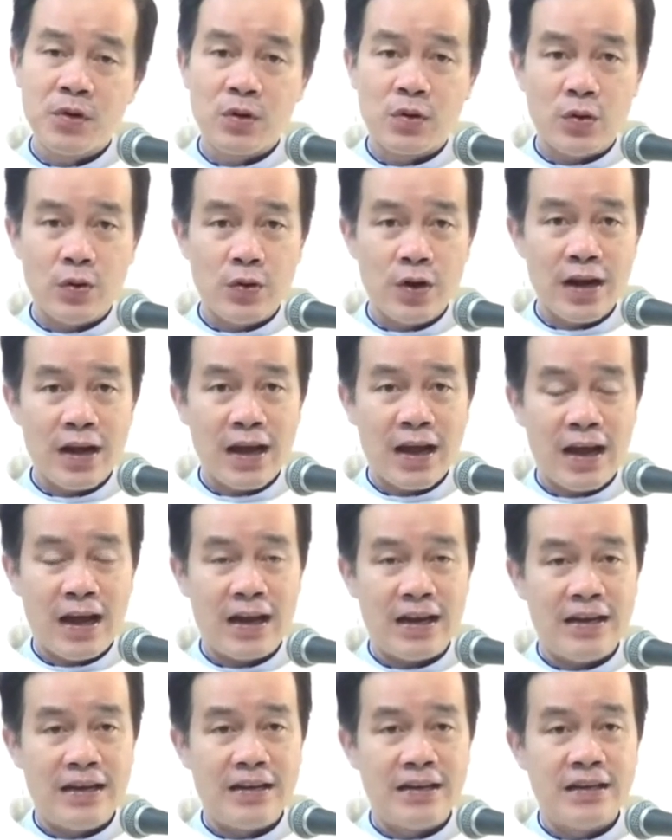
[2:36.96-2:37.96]
của
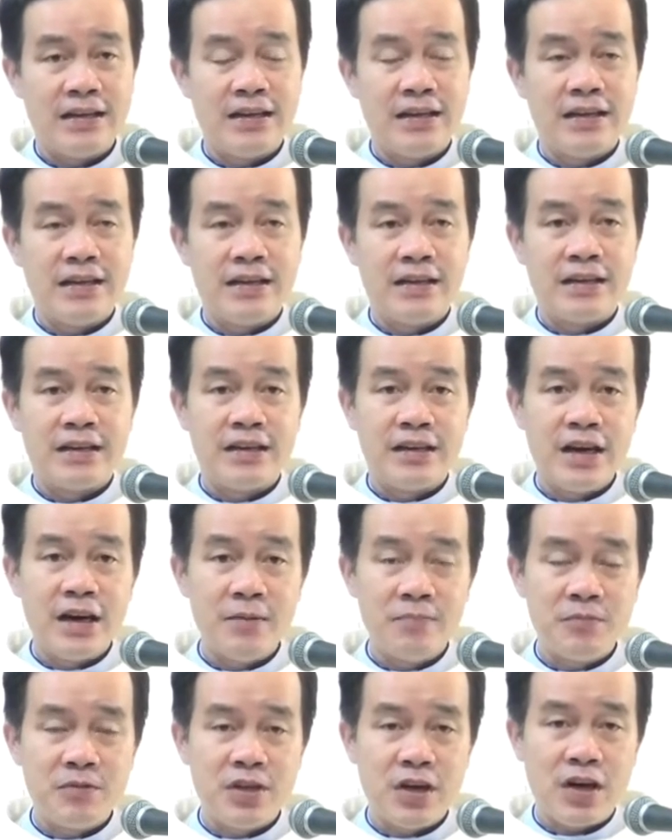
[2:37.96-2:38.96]
Ngài
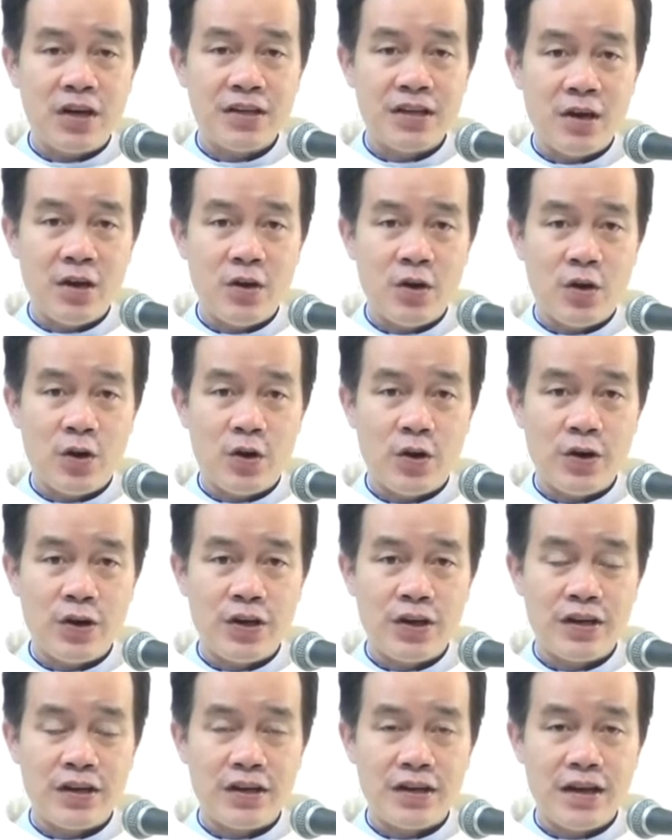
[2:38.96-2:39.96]
góp cho giáo
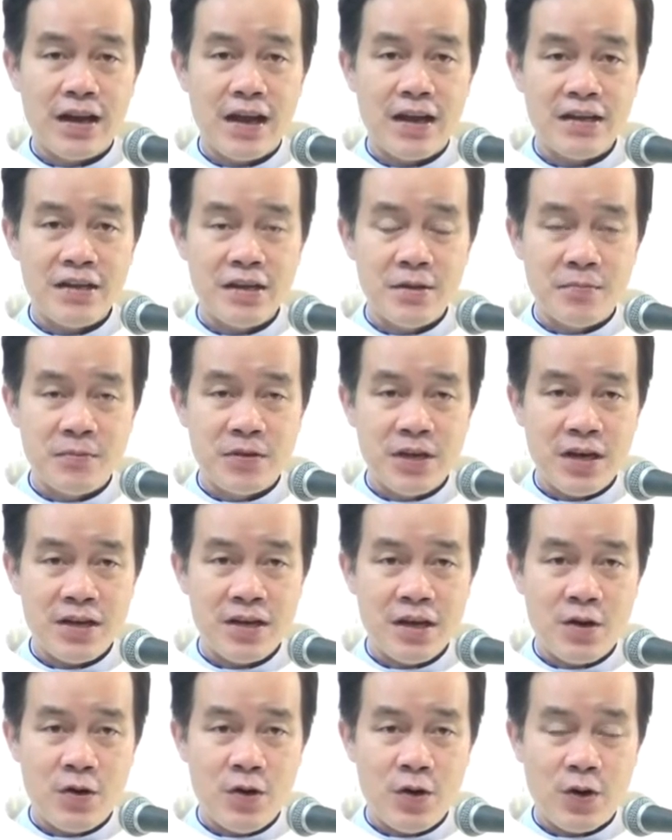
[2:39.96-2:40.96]
hội để giúp cho
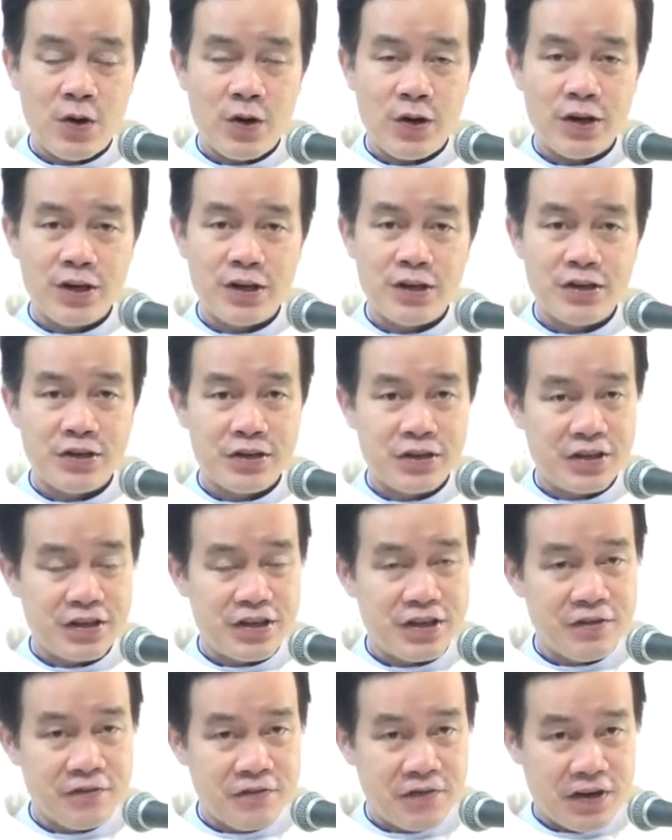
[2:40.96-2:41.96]
giáo hội được
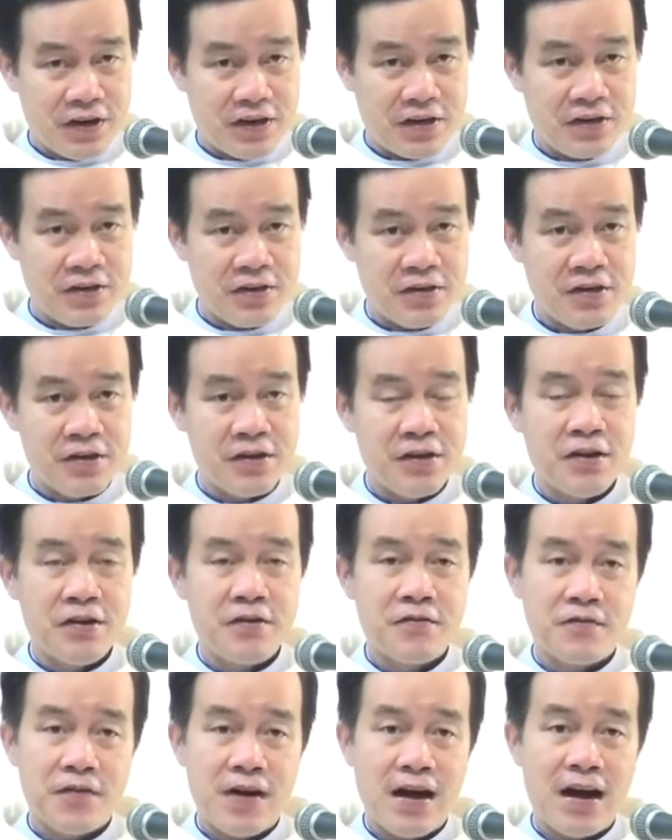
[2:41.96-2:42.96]
đứng vững
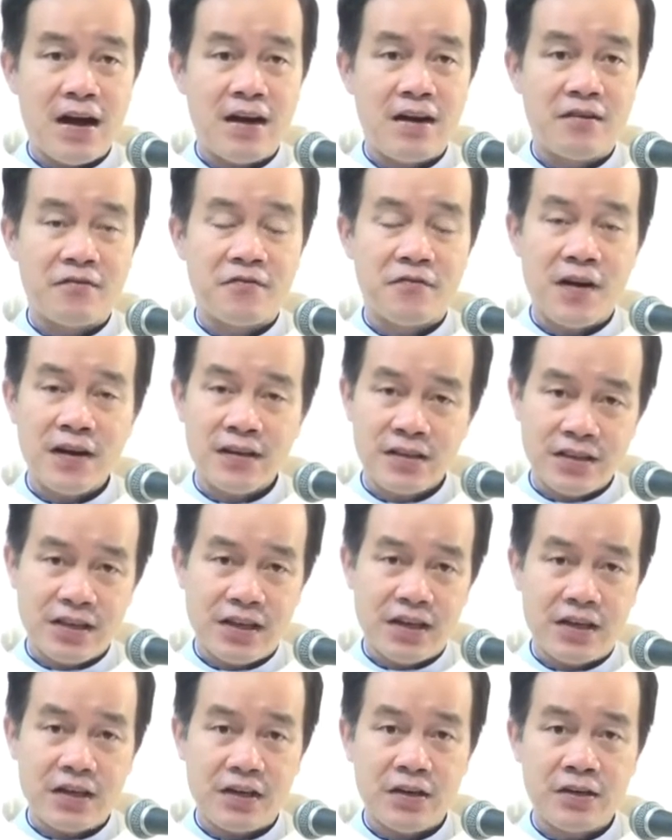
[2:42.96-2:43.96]
và phát
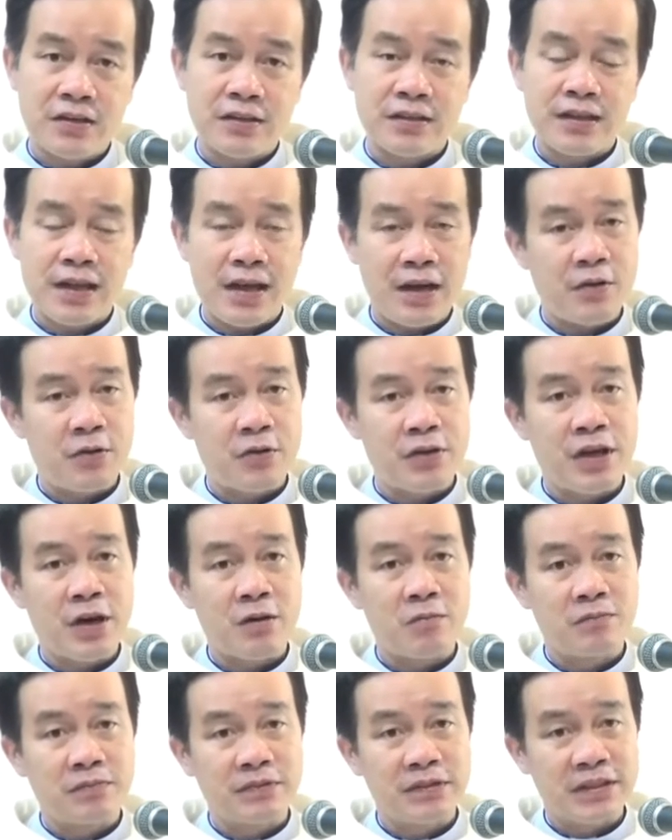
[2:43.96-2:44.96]
triển theo
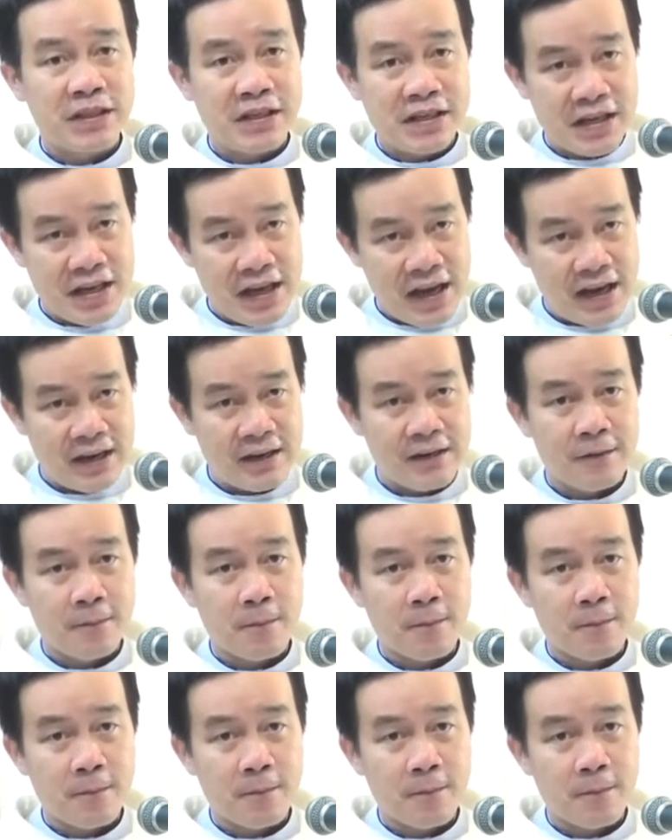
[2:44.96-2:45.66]
dòng thời gian.